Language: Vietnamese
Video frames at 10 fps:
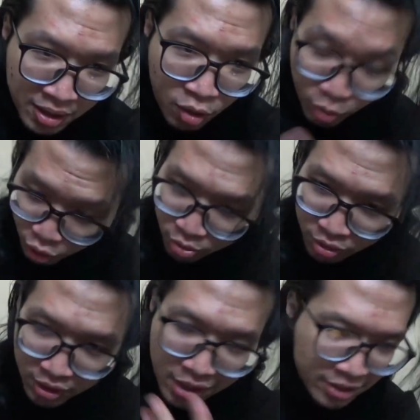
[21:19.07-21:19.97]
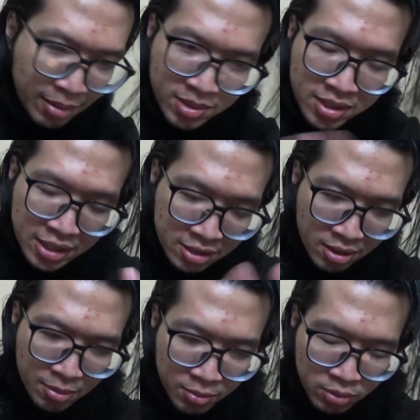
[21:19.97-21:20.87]
đầu một chút nghĩa là giảm đi giữ
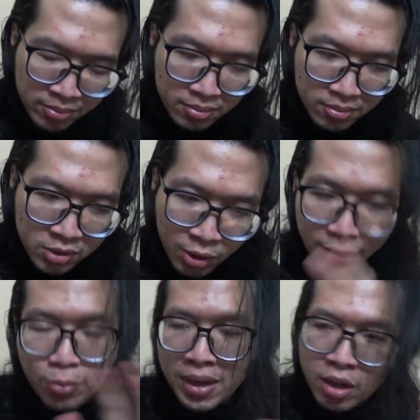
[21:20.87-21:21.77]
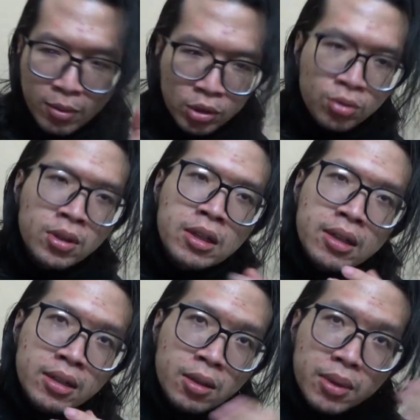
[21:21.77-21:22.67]
nếp sau lúc ban đầu một chút
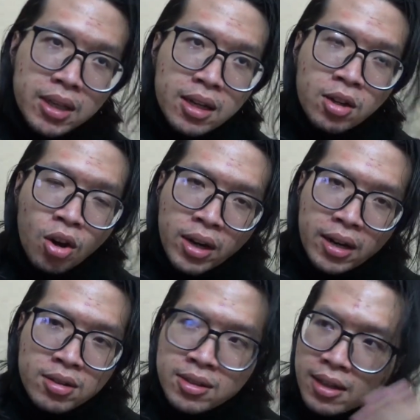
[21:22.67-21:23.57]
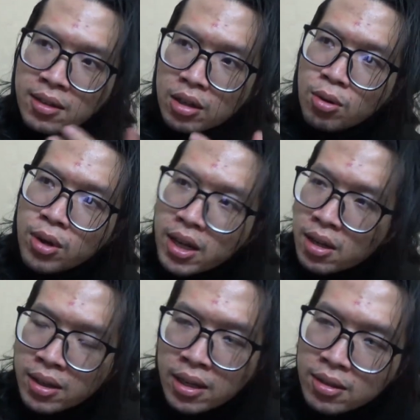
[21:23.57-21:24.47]
thì mình nghĩ là con này nó sẽ ở đâu đấy
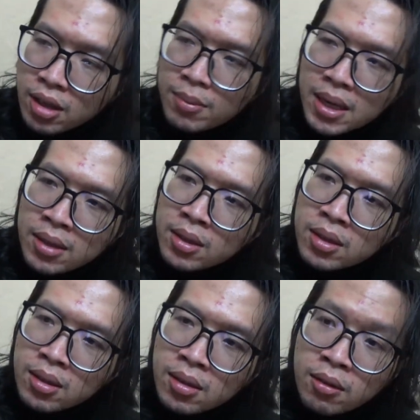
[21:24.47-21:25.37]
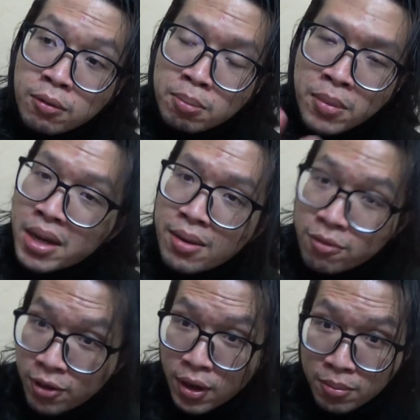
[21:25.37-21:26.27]
ở cái ngưỡng mà uh, medium
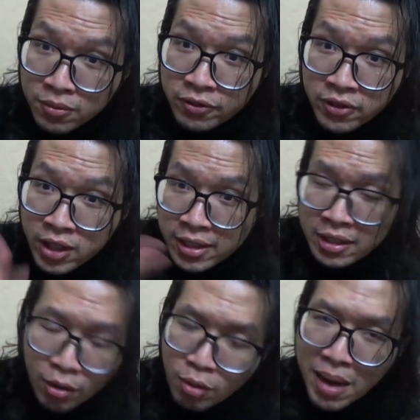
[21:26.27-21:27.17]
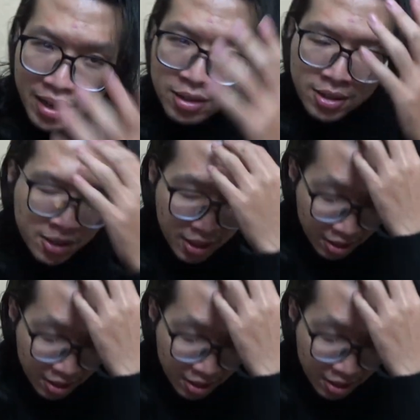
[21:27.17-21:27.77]
firm với cái tóc các bạn sợi dày